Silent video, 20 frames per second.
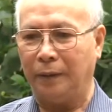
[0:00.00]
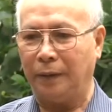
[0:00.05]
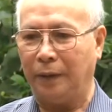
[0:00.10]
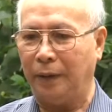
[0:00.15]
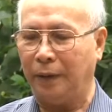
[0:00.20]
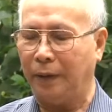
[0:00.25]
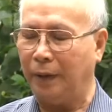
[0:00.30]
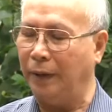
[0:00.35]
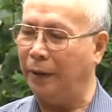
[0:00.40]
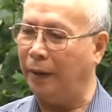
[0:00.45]

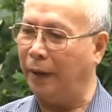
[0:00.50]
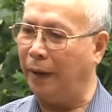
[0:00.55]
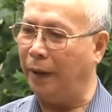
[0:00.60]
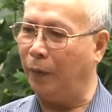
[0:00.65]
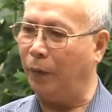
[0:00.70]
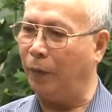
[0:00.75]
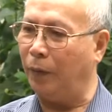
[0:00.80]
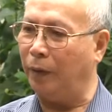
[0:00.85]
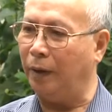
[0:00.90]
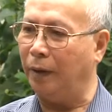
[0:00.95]
cái kinh
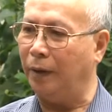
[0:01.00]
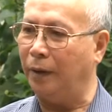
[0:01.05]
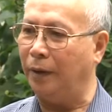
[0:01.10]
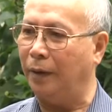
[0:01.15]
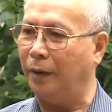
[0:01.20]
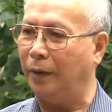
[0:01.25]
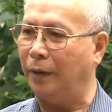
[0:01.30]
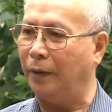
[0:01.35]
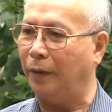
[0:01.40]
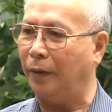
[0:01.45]
tế của những
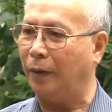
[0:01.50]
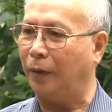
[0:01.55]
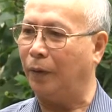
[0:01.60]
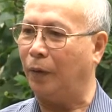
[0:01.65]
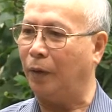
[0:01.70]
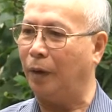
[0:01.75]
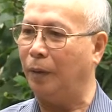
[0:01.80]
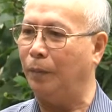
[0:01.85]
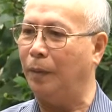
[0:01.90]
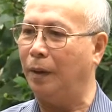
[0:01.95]
người gọi là có cái